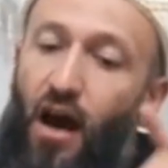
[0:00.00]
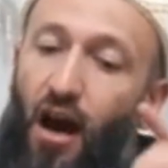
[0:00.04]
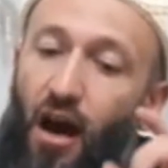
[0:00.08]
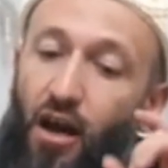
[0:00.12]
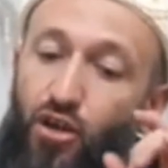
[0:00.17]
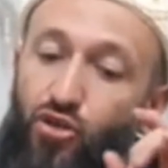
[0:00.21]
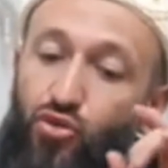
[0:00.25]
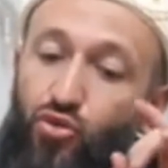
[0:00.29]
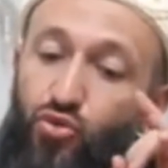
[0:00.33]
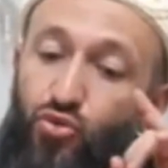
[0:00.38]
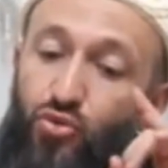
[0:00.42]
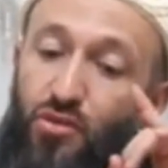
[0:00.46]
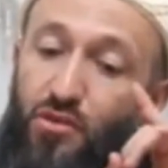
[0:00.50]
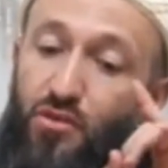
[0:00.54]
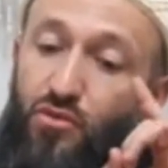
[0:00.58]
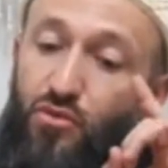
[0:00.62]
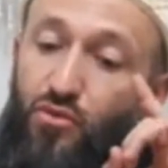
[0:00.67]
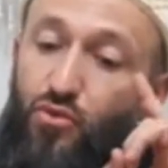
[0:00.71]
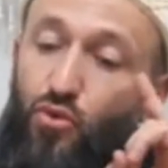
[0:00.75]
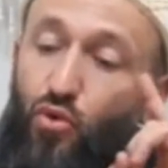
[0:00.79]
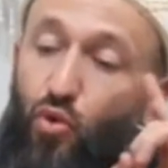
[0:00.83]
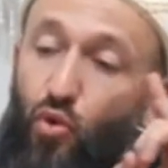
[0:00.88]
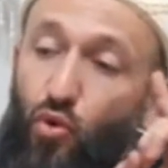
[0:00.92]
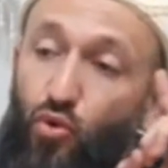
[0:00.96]
aşure
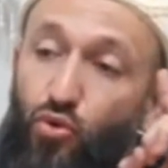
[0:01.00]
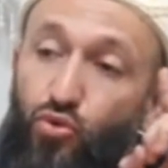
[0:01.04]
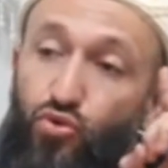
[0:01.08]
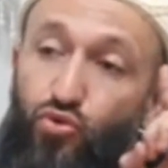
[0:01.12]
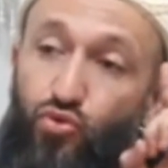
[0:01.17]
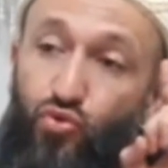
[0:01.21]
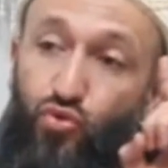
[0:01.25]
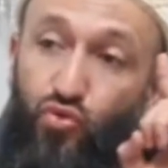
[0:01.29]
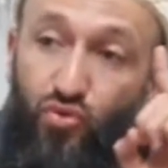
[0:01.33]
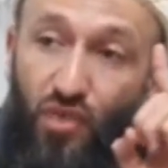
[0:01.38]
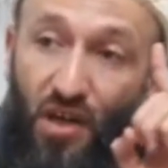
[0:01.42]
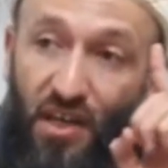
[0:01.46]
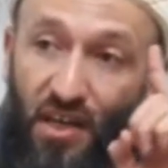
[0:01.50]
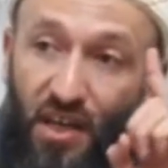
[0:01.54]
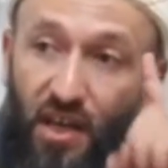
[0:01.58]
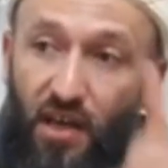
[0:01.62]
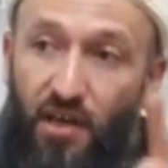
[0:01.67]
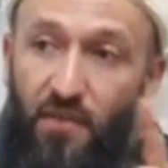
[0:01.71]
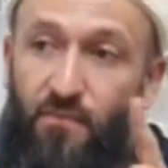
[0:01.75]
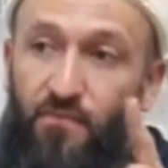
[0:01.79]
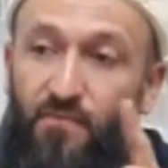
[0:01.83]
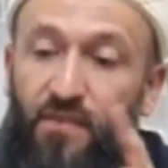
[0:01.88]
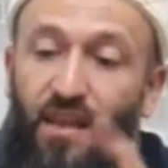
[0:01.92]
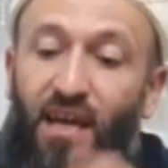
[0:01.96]
günü oruç
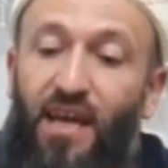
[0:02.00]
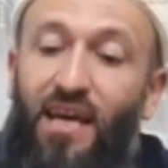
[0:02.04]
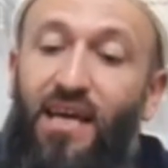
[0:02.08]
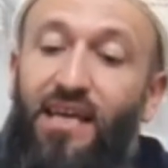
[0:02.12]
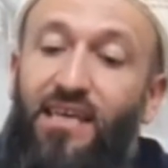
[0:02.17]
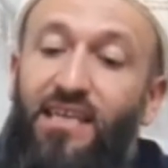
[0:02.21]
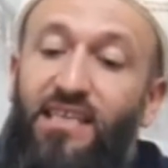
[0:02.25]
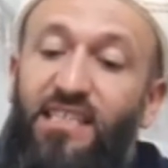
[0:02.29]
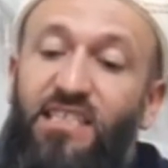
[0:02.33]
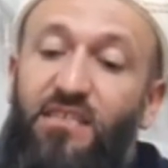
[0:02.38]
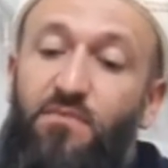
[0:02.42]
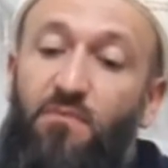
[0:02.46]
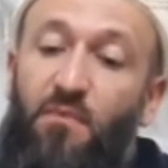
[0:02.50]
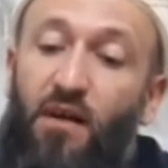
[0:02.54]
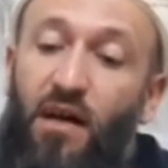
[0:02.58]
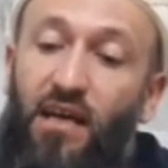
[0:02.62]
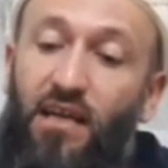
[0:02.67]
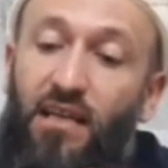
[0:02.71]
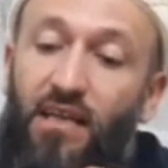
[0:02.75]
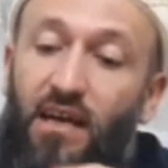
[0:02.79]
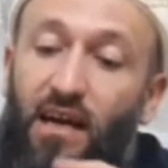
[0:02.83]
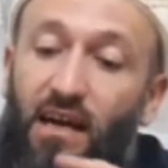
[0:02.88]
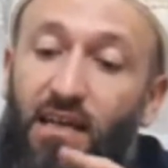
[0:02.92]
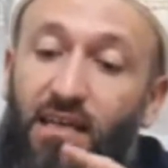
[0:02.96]
tutana
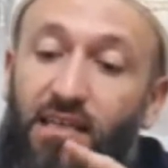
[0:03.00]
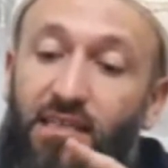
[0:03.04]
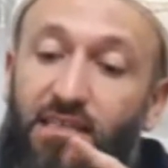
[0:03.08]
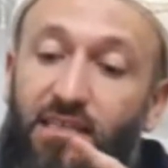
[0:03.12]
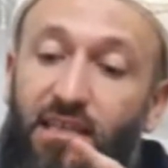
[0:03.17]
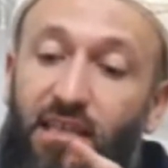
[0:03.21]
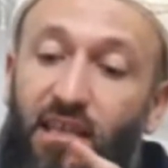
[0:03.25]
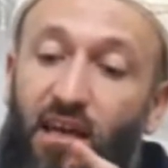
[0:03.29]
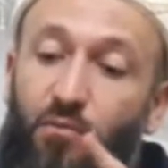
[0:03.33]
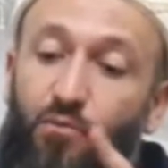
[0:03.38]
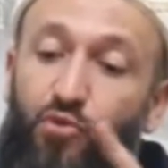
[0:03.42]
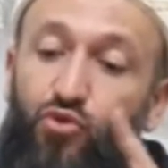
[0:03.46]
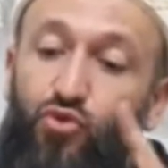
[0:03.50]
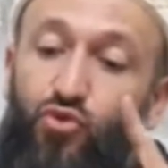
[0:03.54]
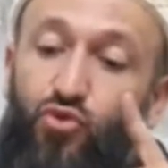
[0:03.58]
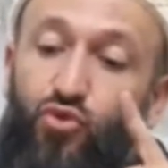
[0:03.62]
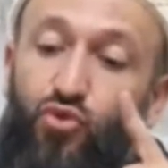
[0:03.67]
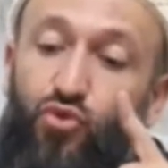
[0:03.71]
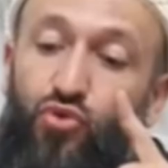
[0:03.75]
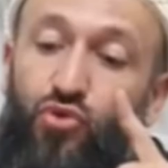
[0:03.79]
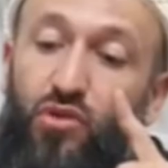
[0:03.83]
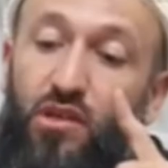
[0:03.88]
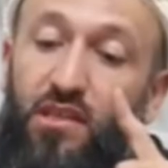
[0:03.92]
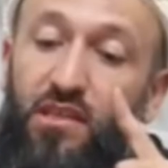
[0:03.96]
İsmail Aleyhisselam'ın
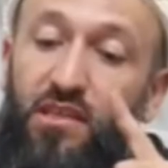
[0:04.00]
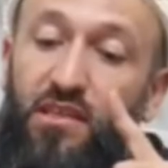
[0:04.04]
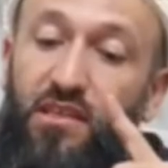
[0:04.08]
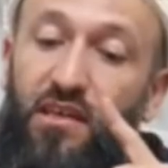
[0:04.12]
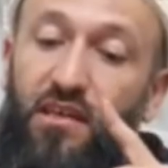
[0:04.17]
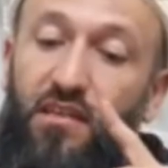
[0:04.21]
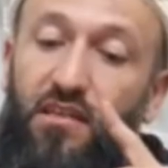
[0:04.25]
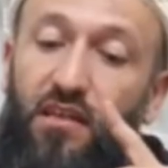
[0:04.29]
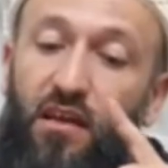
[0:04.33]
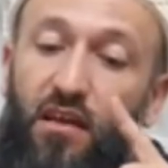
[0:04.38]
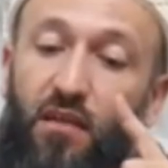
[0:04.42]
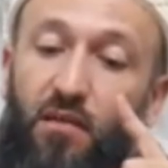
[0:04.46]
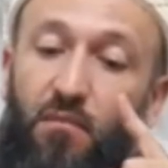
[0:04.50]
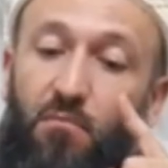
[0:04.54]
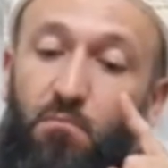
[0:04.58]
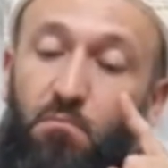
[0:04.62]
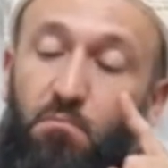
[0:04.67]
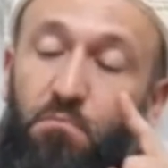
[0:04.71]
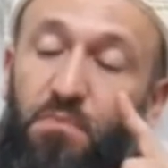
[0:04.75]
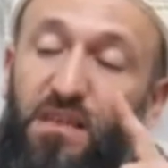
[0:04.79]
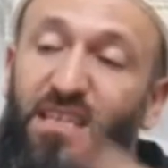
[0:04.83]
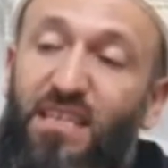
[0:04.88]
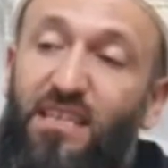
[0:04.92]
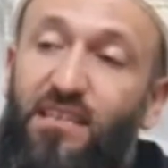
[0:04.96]
zürriyetinden
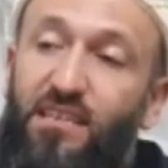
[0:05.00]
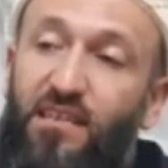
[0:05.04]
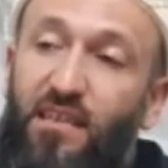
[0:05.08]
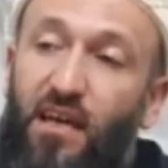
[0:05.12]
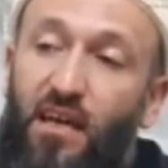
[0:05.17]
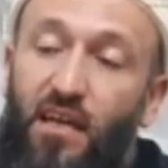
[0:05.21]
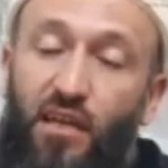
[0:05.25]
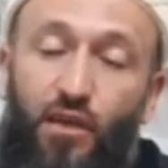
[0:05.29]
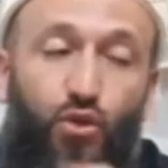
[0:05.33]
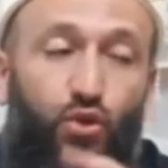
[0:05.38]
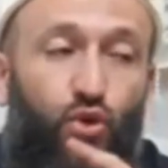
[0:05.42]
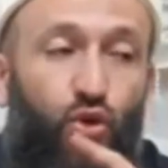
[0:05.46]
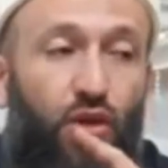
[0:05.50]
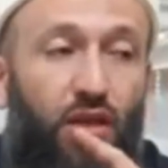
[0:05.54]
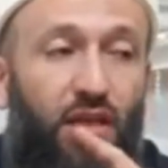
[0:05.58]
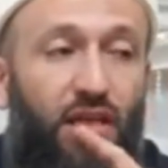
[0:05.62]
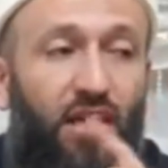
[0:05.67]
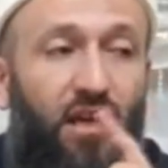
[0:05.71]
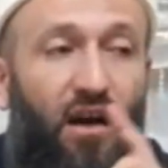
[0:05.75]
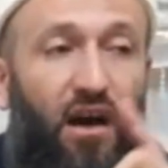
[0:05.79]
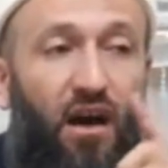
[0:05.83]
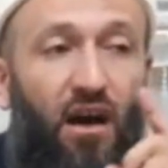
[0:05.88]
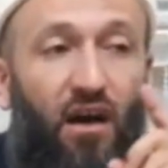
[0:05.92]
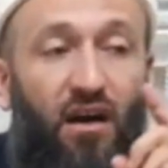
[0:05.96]
bin tane
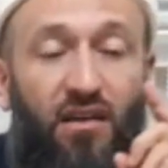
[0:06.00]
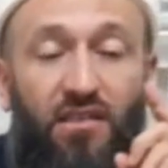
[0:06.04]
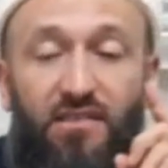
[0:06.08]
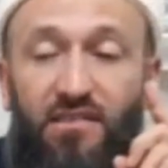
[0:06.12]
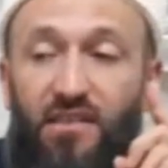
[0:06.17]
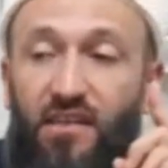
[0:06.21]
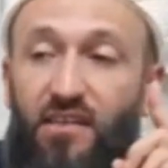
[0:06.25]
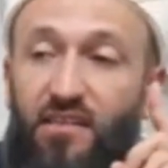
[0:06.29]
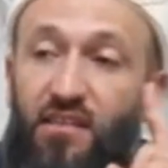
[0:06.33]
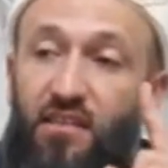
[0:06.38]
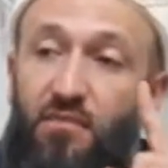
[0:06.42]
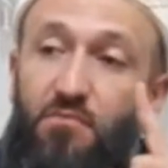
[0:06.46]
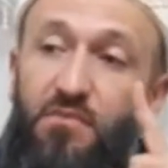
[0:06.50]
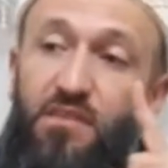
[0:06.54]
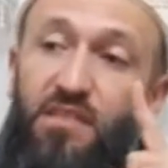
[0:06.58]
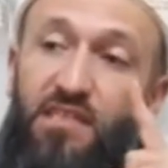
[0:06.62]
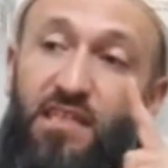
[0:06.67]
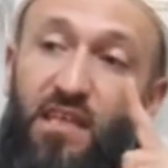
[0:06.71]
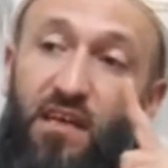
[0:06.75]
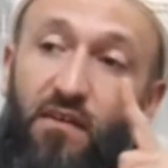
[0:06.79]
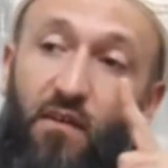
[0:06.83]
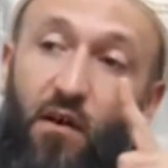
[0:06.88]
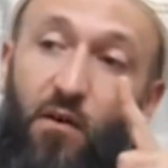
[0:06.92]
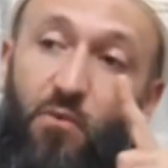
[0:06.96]
köleyi azat etmiş
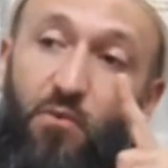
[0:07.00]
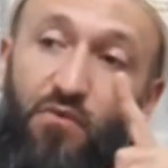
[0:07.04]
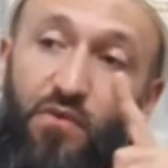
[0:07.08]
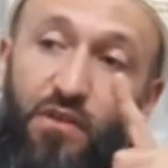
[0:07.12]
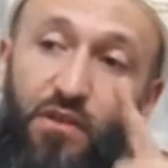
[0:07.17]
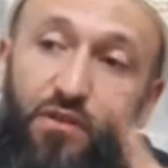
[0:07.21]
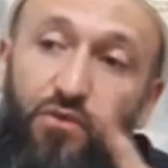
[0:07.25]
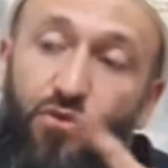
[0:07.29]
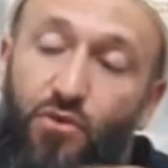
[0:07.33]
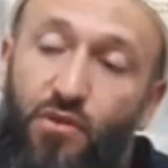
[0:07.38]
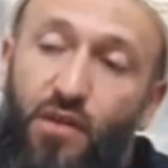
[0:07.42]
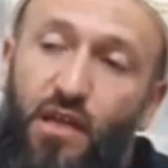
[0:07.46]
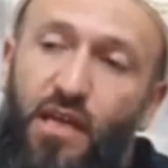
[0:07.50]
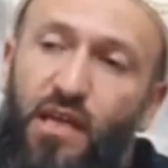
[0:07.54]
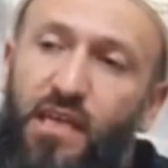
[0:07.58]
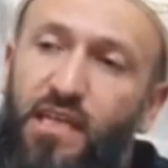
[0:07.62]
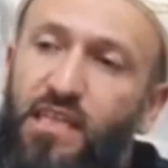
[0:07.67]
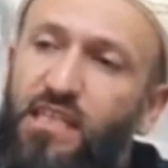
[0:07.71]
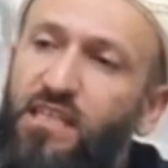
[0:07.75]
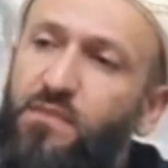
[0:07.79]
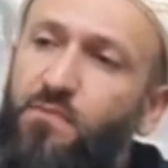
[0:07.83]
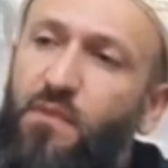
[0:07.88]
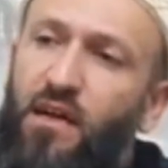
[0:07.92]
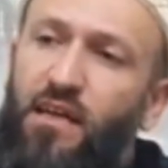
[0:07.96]
sevabı veriyor.
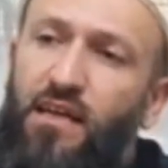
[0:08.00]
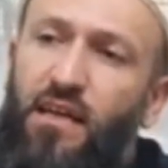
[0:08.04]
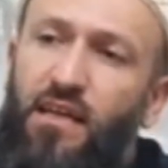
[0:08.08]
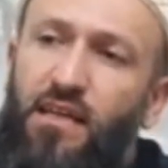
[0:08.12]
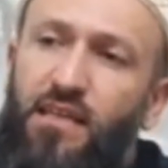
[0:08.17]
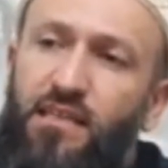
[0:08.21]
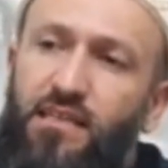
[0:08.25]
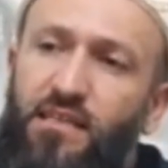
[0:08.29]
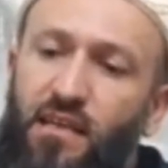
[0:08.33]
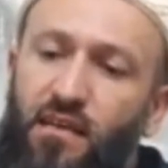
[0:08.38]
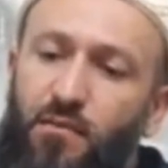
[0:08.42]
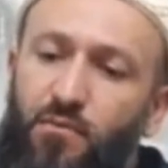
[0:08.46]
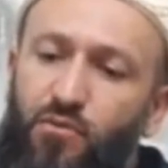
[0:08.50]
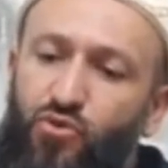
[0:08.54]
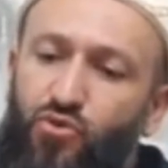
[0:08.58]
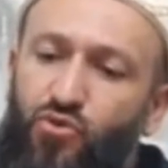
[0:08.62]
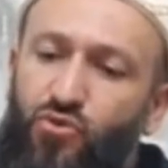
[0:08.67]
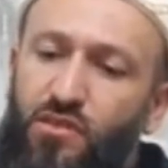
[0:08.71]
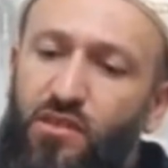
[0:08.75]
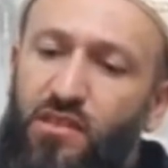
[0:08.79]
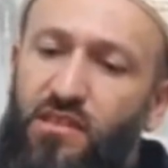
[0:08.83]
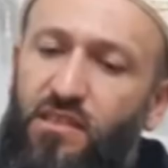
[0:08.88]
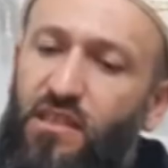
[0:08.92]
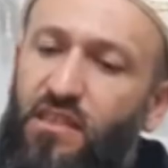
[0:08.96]
İsmail Aleyhisselam'ın
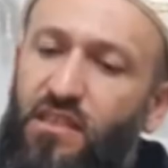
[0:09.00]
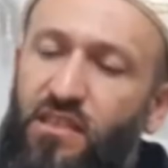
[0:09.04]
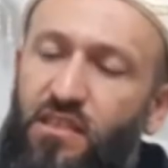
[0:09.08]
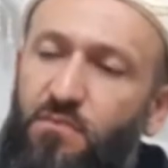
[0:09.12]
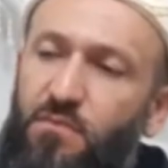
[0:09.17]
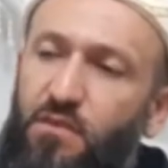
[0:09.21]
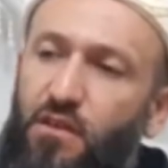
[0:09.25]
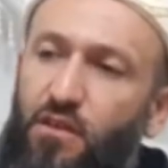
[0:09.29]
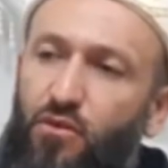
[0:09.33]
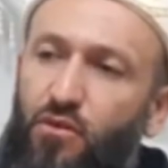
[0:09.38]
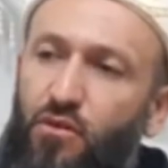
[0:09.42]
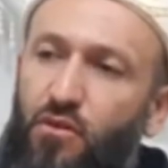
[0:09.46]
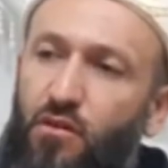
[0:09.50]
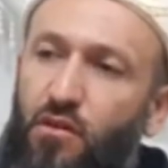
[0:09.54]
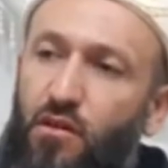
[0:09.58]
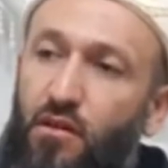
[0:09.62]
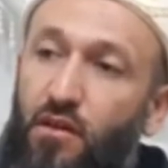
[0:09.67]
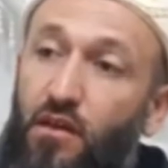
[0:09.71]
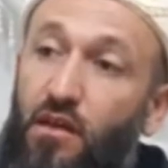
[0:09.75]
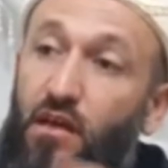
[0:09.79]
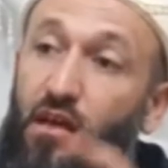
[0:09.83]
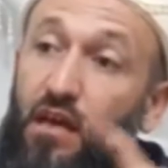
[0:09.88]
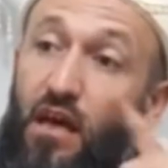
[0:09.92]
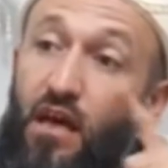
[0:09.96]
zürriyetinden kim geliyor?
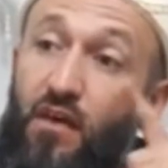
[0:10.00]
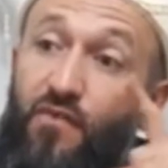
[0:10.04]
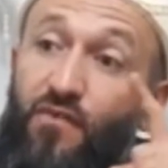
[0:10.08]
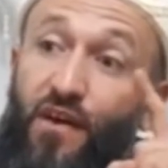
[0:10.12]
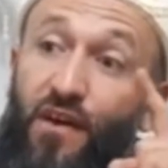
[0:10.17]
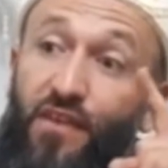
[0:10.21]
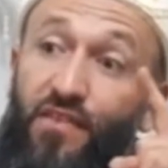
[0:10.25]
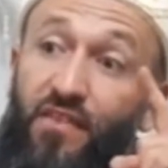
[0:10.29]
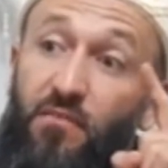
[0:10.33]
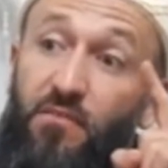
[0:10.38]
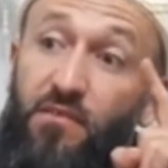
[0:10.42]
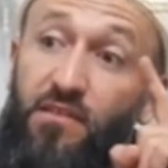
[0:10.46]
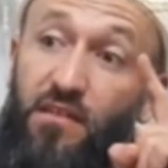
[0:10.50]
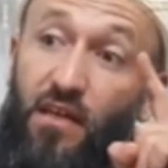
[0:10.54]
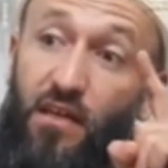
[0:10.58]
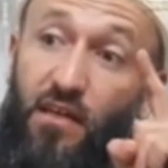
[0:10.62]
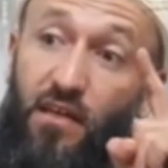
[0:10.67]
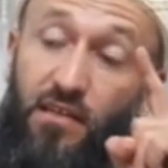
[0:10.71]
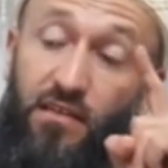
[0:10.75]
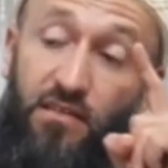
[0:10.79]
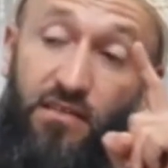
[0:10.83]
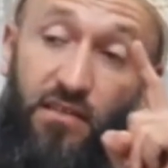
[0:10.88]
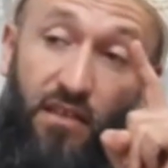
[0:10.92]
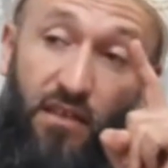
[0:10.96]
Efendimiz
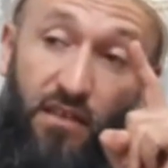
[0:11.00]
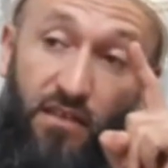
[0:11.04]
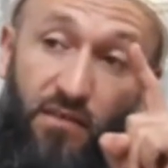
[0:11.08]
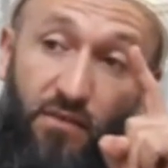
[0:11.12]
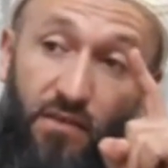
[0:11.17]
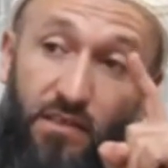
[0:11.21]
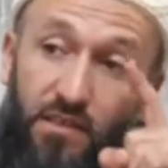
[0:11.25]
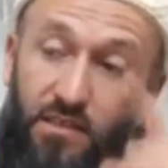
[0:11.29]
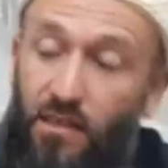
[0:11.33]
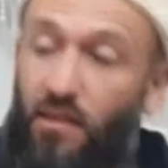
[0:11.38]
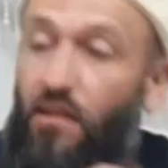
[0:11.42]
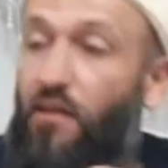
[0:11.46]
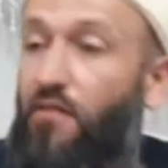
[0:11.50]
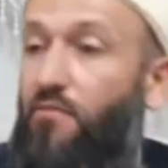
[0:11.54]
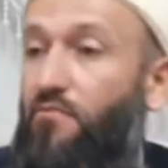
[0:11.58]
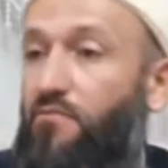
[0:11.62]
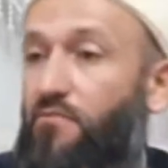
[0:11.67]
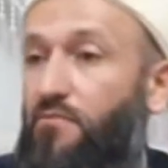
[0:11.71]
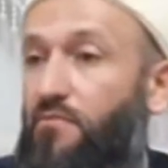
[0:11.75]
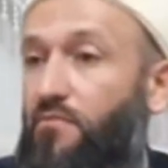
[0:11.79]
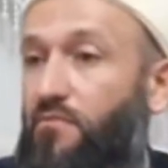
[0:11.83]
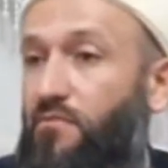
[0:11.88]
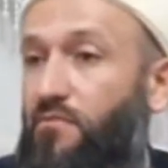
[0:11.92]
Aleyhisselatü Vesselam.